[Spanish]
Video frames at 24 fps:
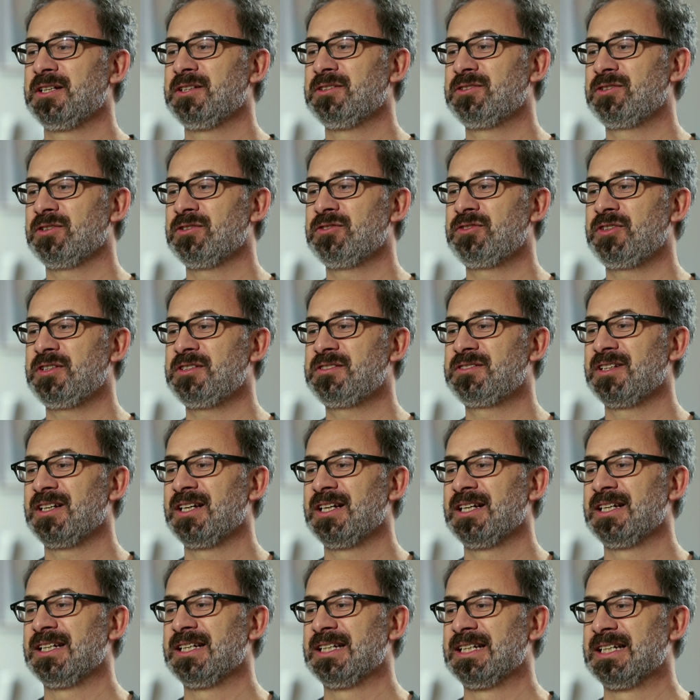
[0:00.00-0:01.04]
Entonces
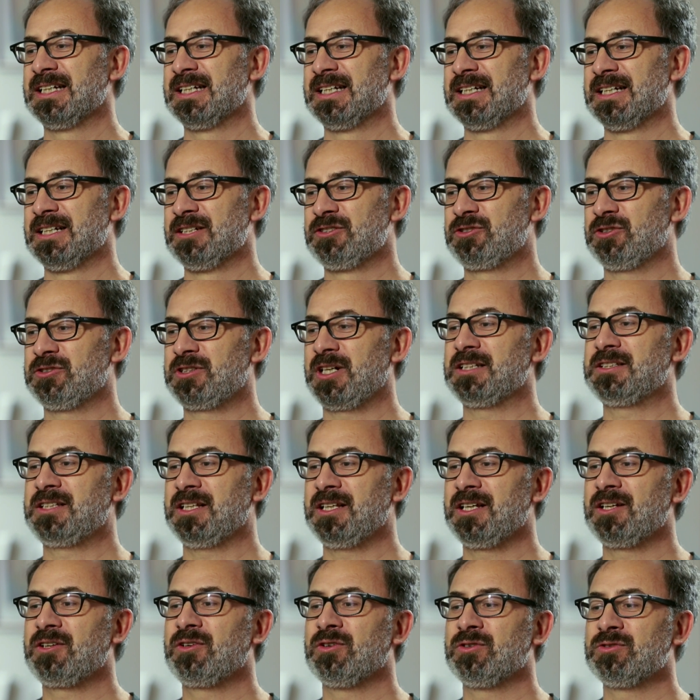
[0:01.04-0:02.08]
yo
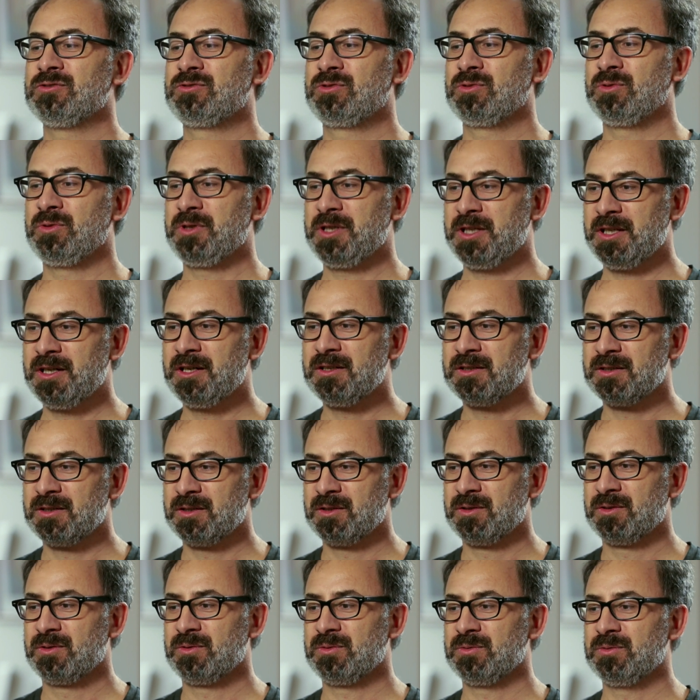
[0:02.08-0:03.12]
traté de construir
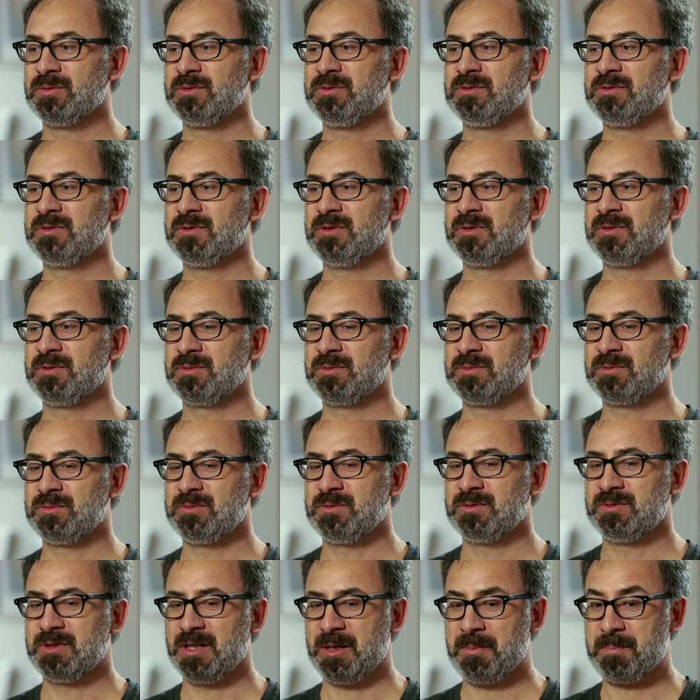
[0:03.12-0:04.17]

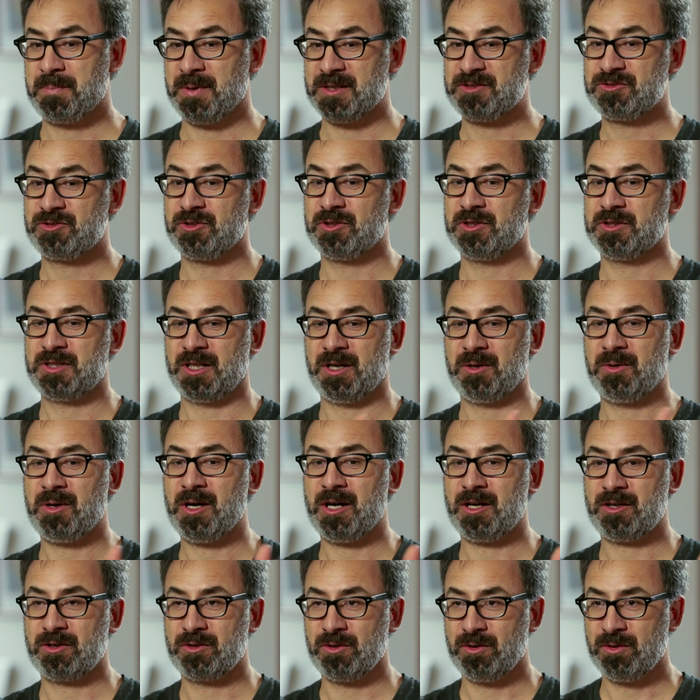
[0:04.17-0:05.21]
un, espacio de
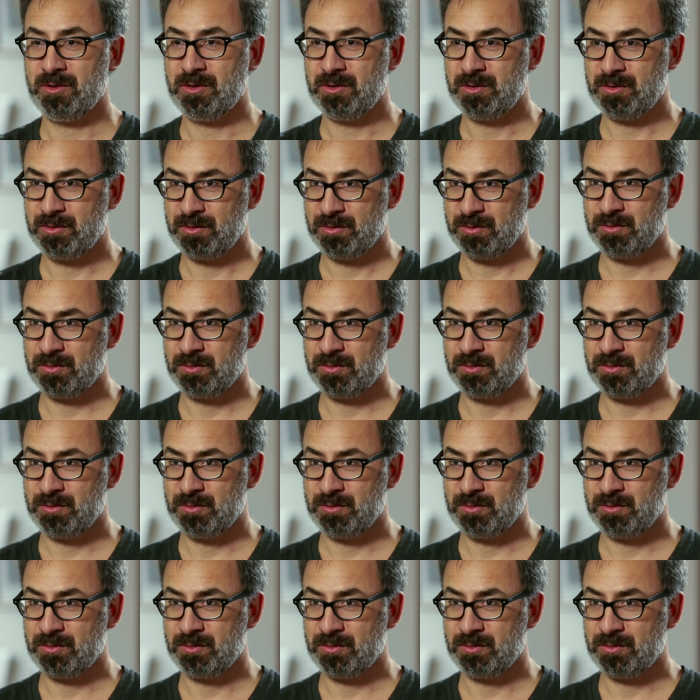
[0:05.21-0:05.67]
trabajo,